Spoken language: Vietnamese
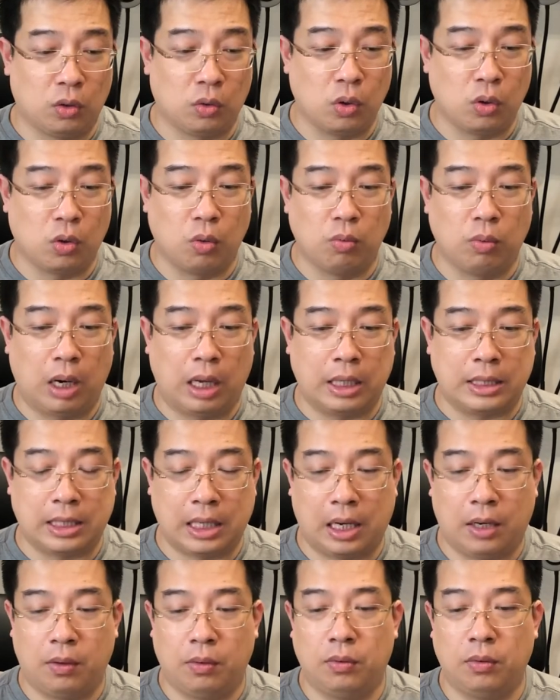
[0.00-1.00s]
cuối cùng là
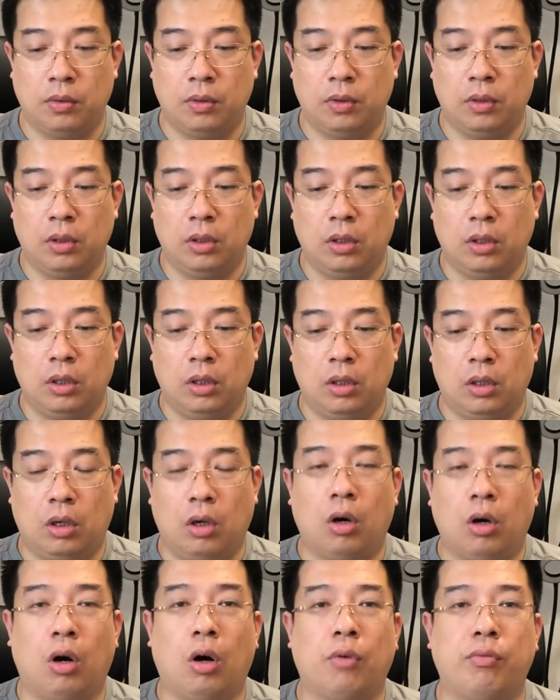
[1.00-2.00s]
sao?
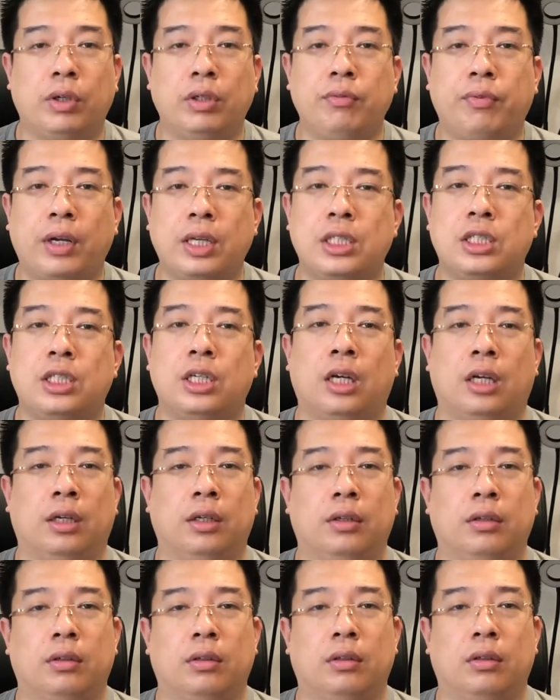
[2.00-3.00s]
Họ vẫn phát triển
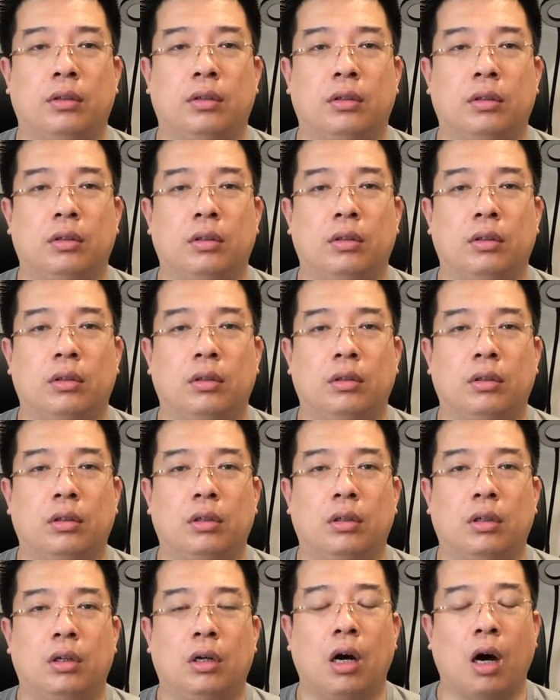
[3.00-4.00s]

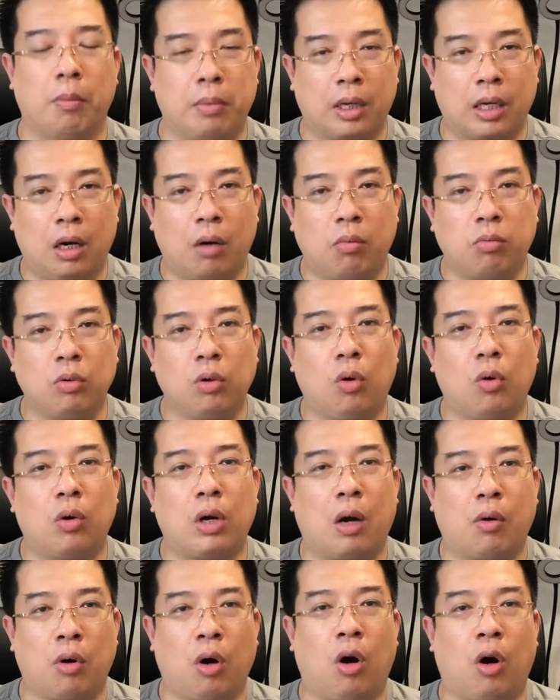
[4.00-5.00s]
ở một cái góc độ
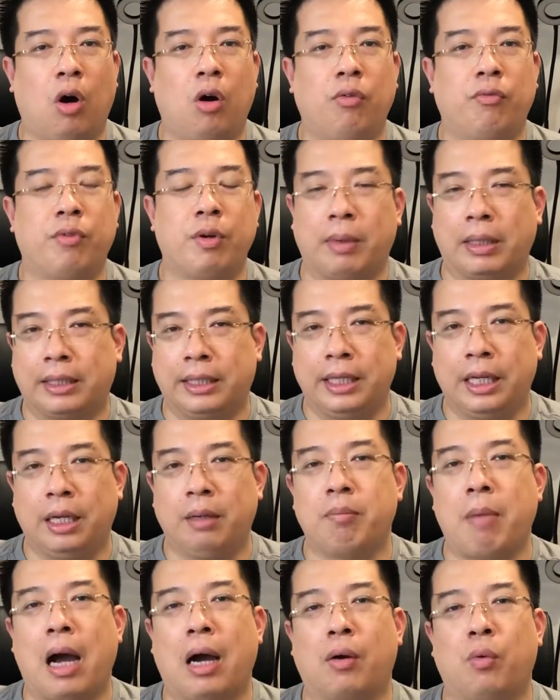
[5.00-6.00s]
nào đó về mặt
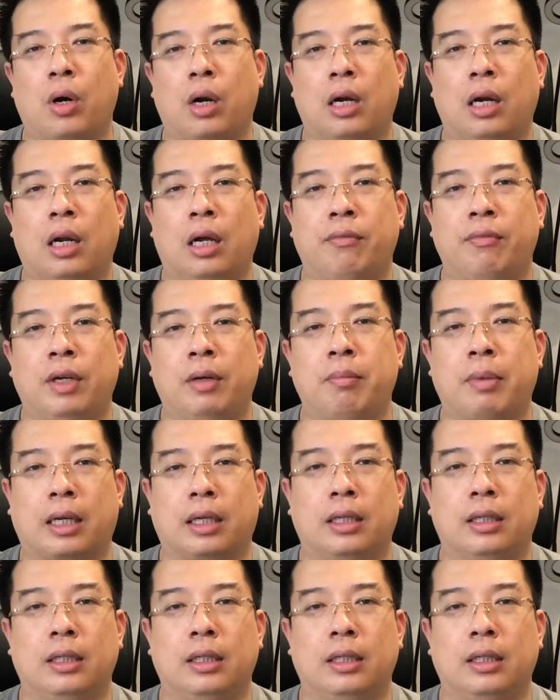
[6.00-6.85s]
tiền bạc hoặc là về mặt